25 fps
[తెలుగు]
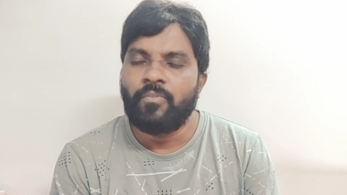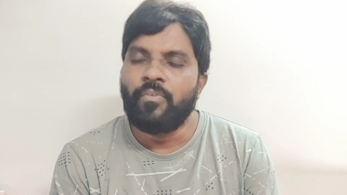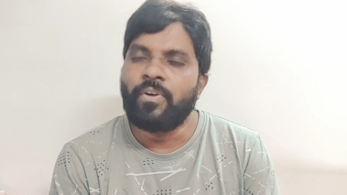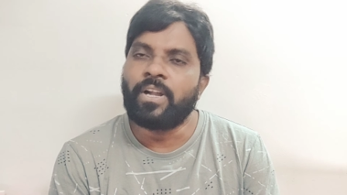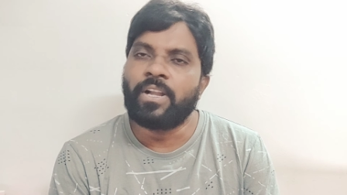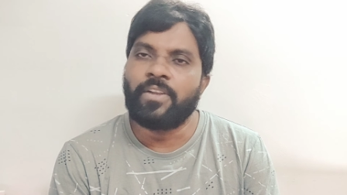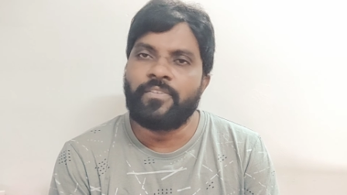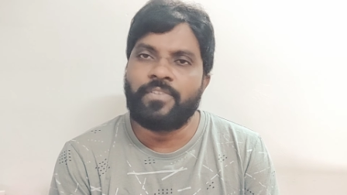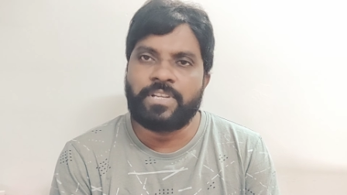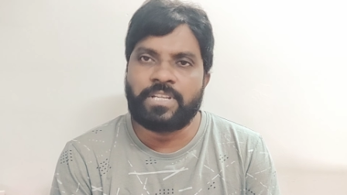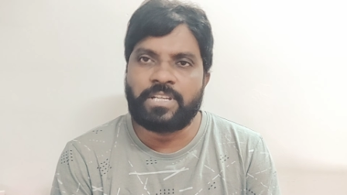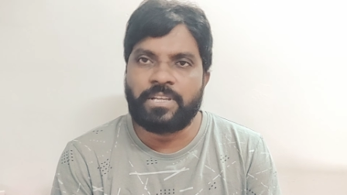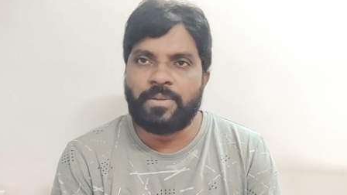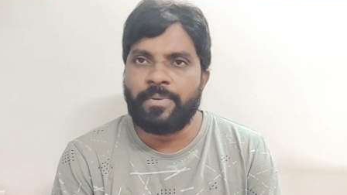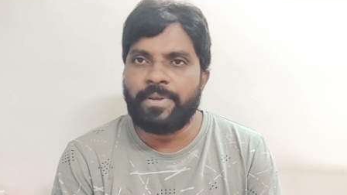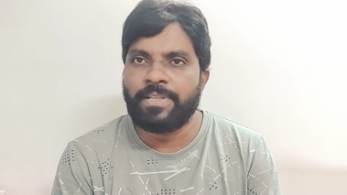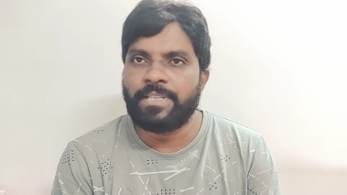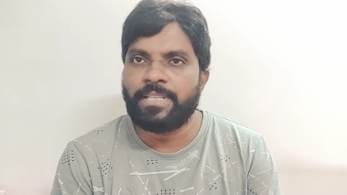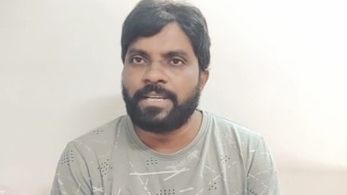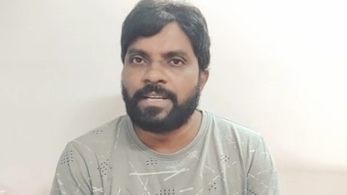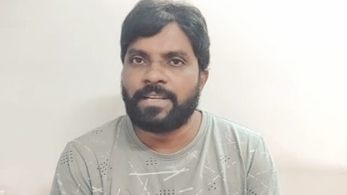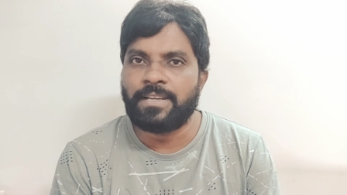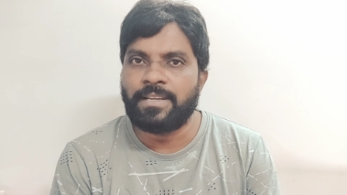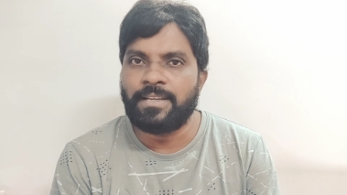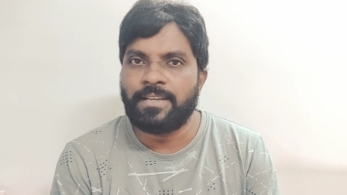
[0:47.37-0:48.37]
ఒక విషయం
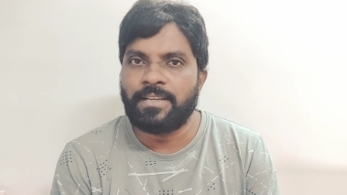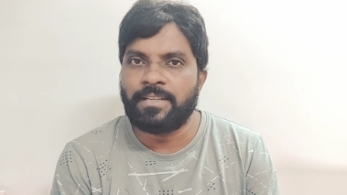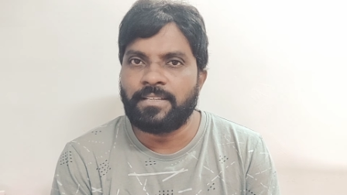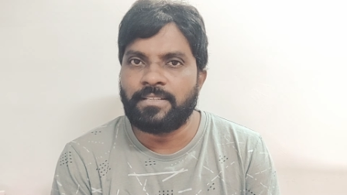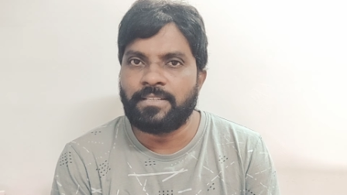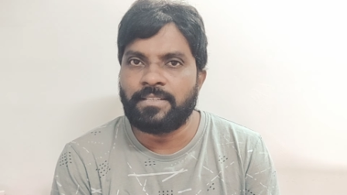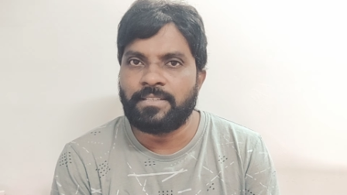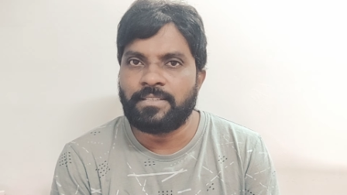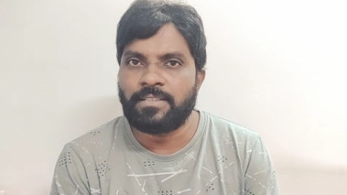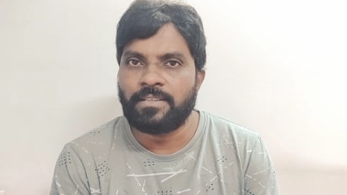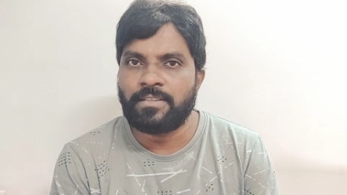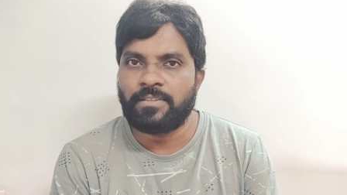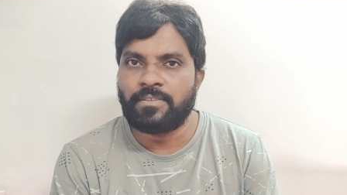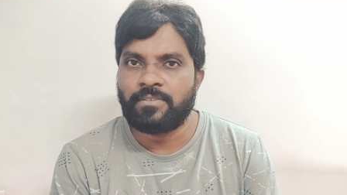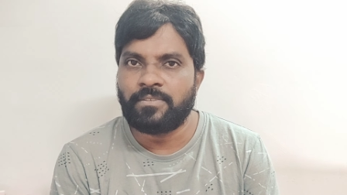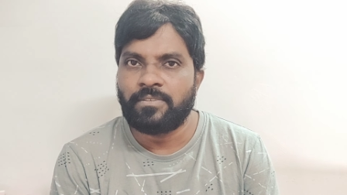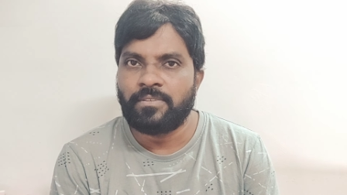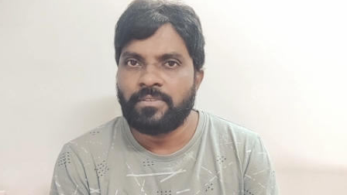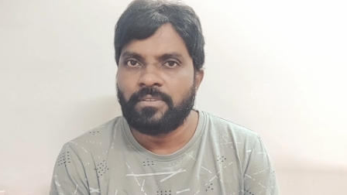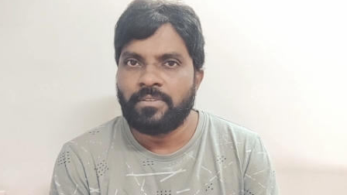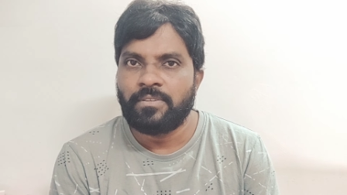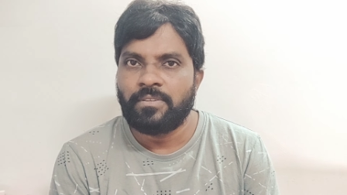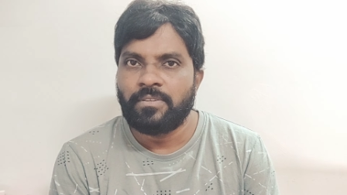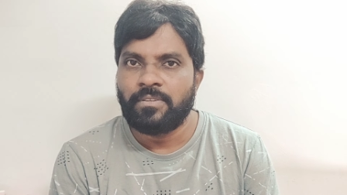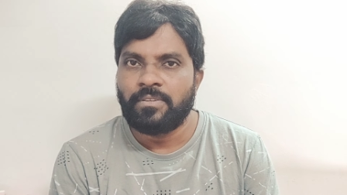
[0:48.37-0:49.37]
అయితే క్లియర్ చేశారు
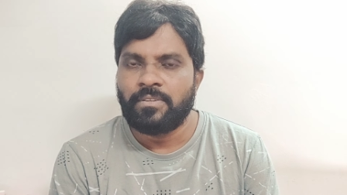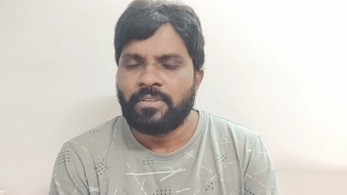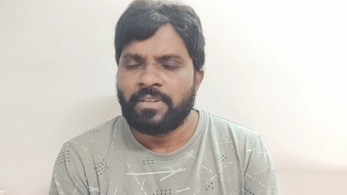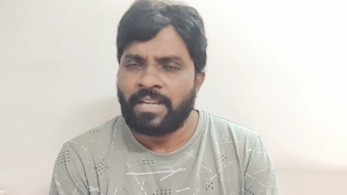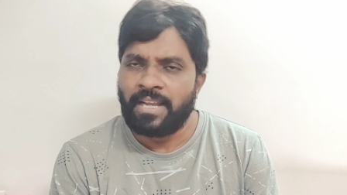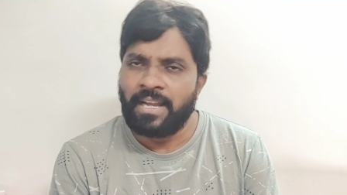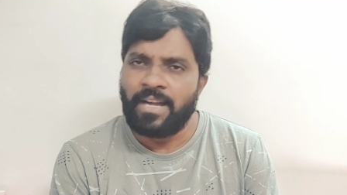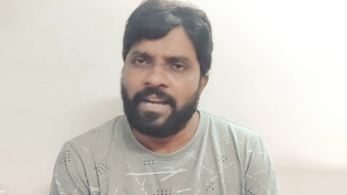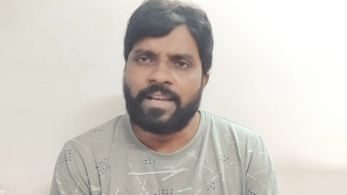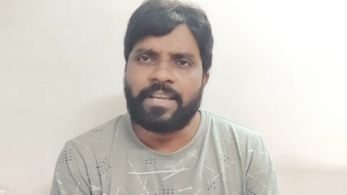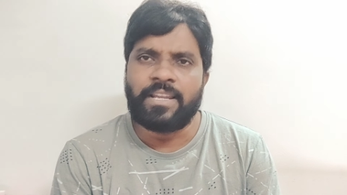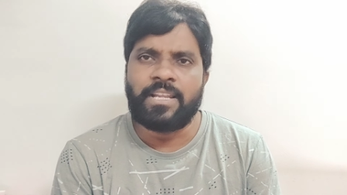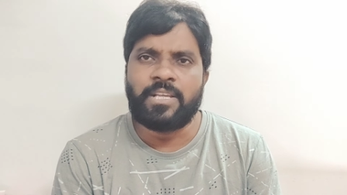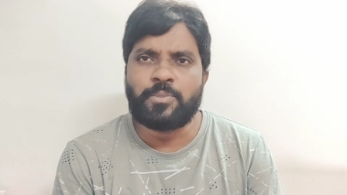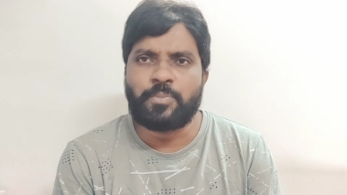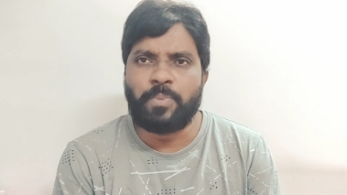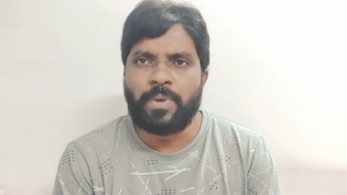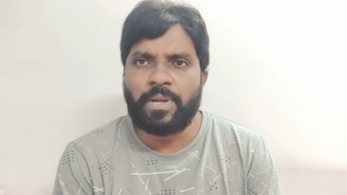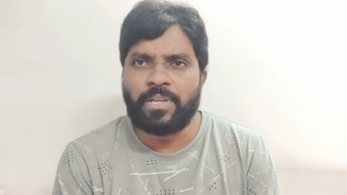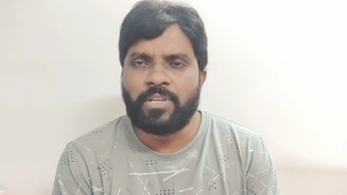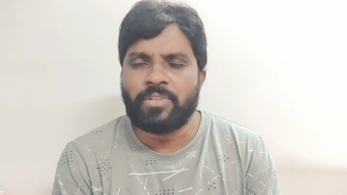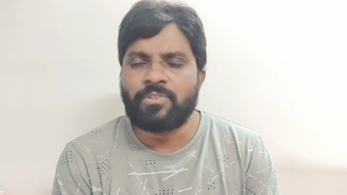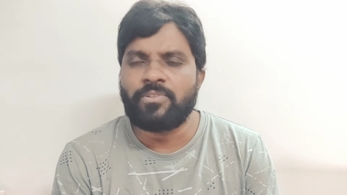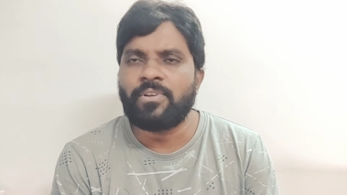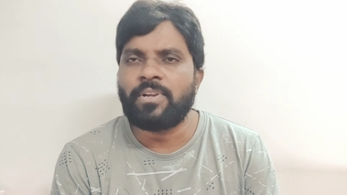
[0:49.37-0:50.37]
కాంగ్రెస్
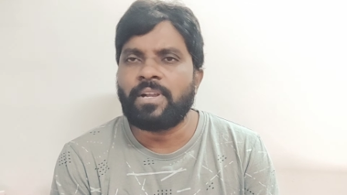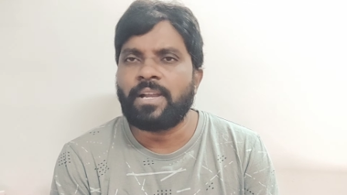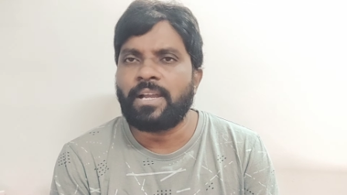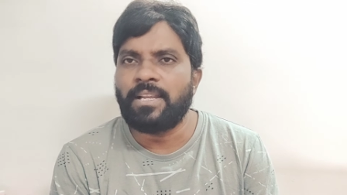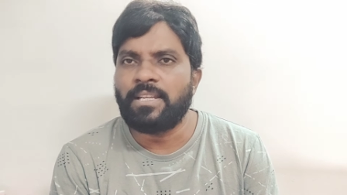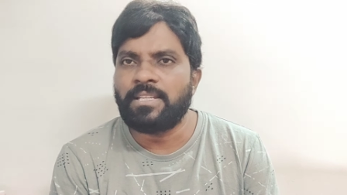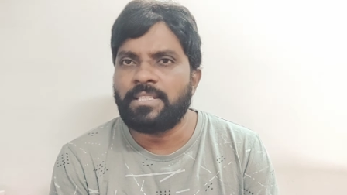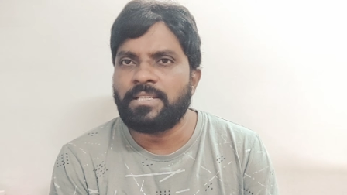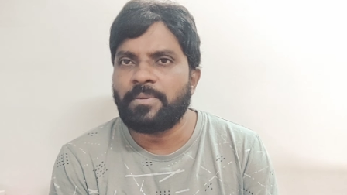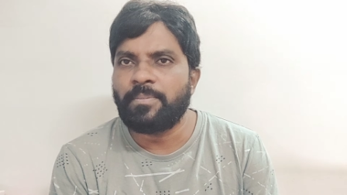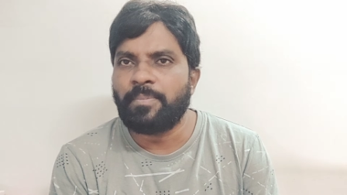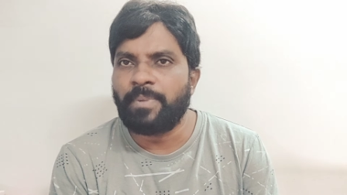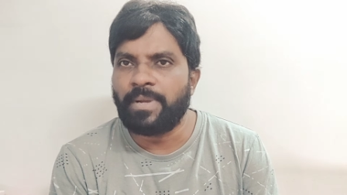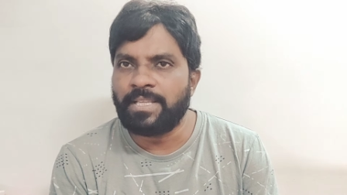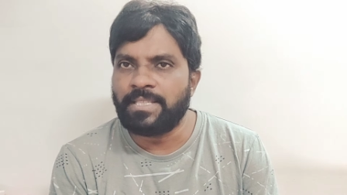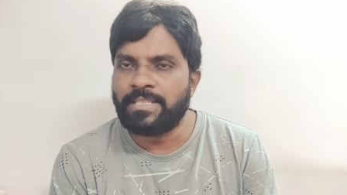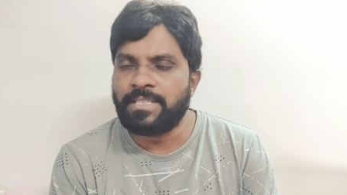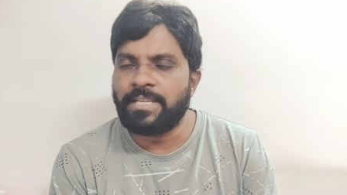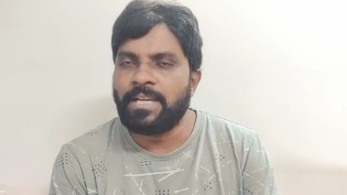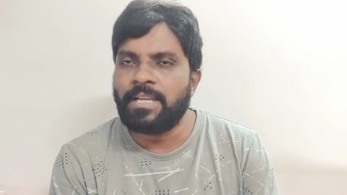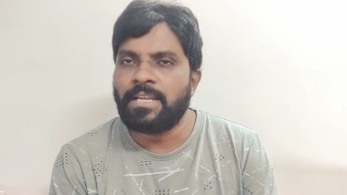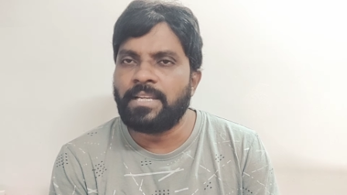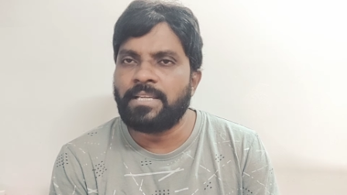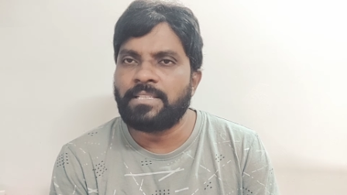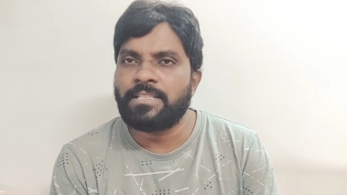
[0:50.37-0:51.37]
పార్టీతో కలిసి
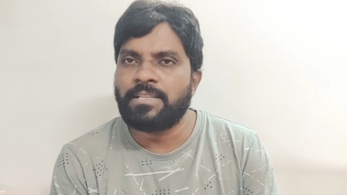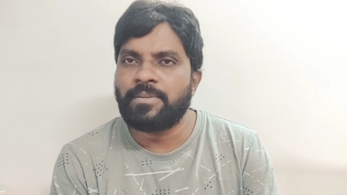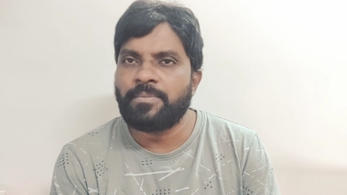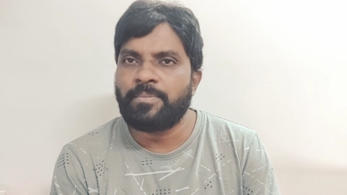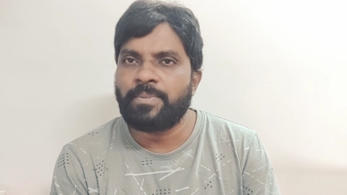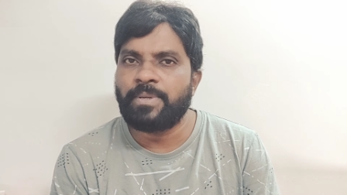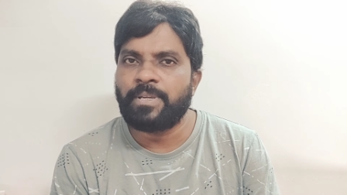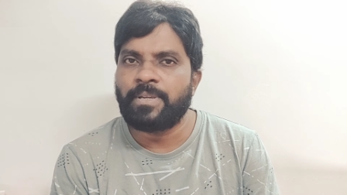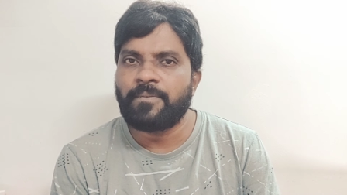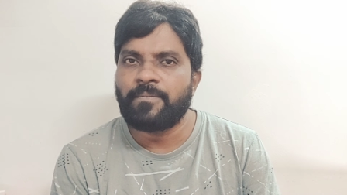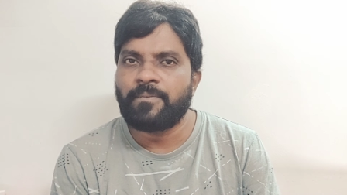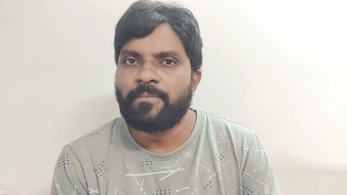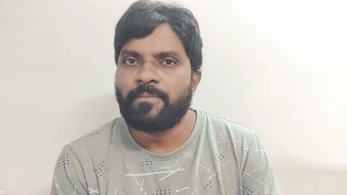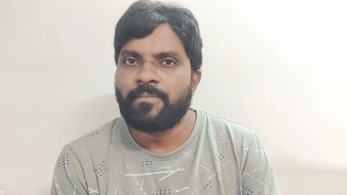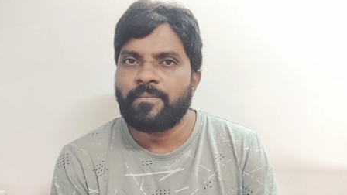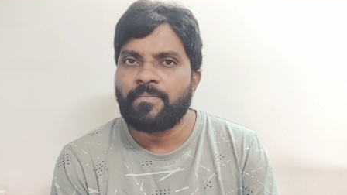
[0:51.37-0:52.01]
పనిచేయాలని చెప్పి